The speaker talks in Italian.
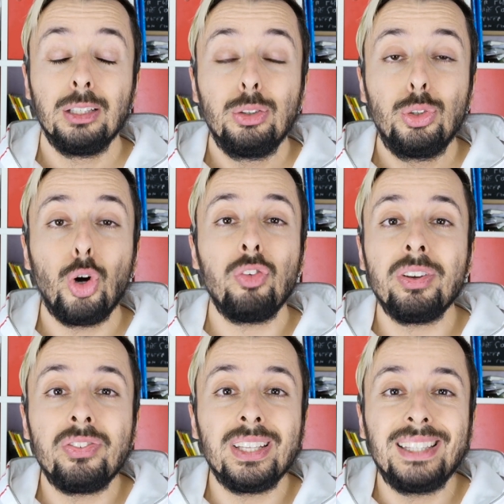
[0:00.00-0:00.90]

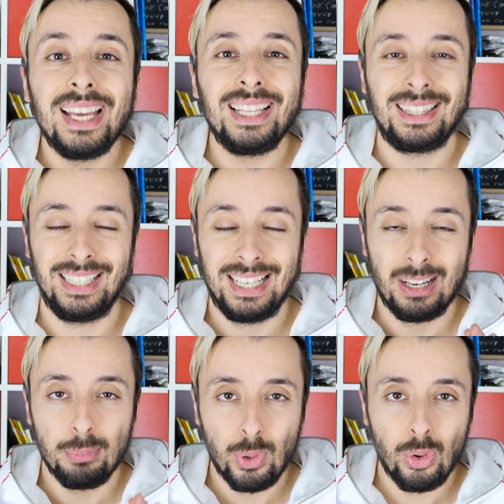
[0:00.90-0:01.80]
Dove vedete
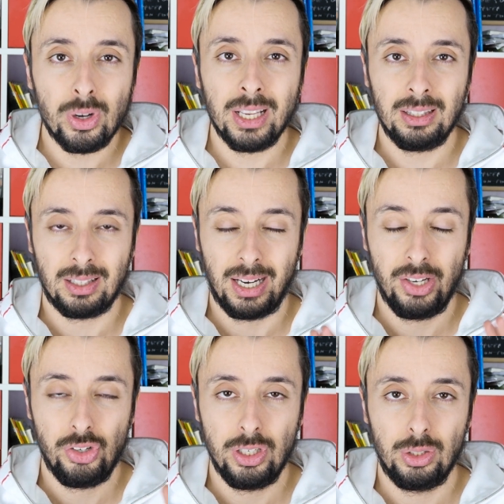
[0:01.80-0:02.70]
l'amore tra i
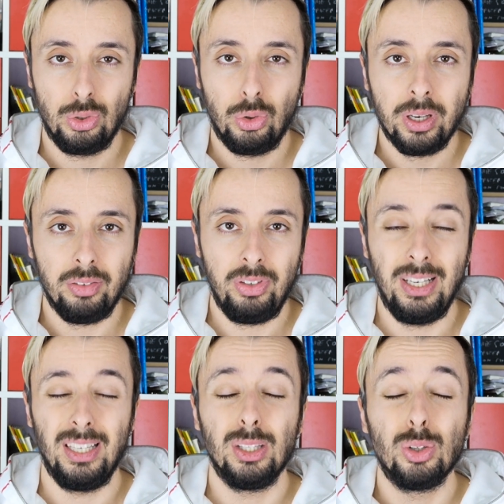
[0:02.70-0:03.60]
genitori e i
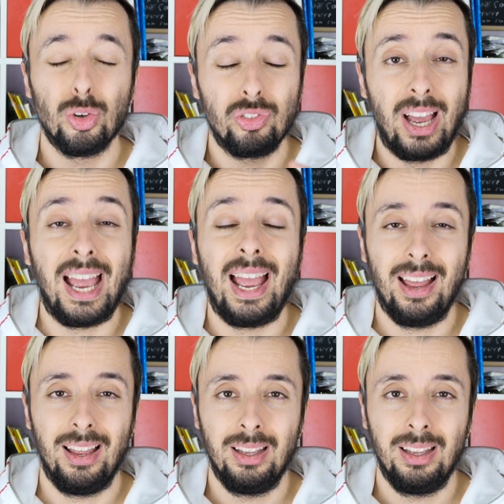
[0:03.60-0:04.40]
figli? Dov'è?